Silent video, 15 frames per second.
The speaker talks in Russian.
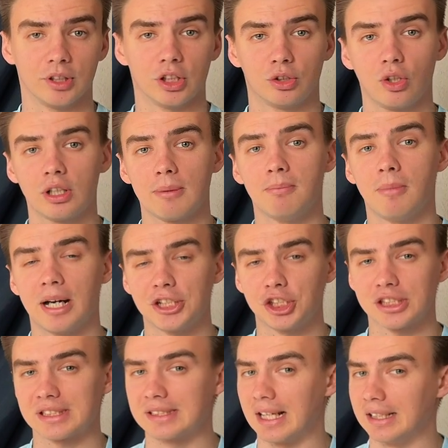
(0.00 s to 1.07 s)
Итогом матча
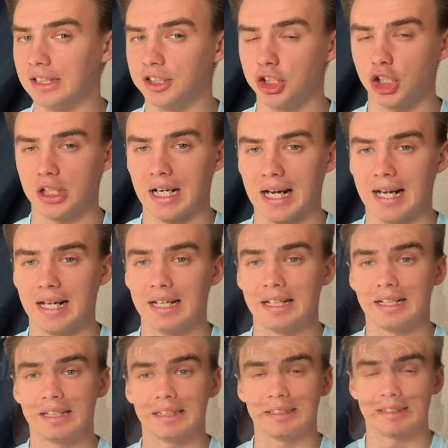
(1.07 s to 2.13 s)
стала ничья
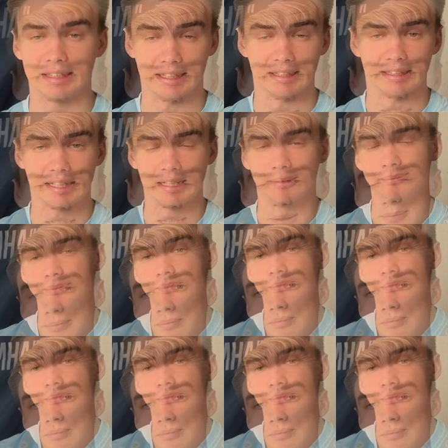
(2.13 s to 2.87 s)
3-3.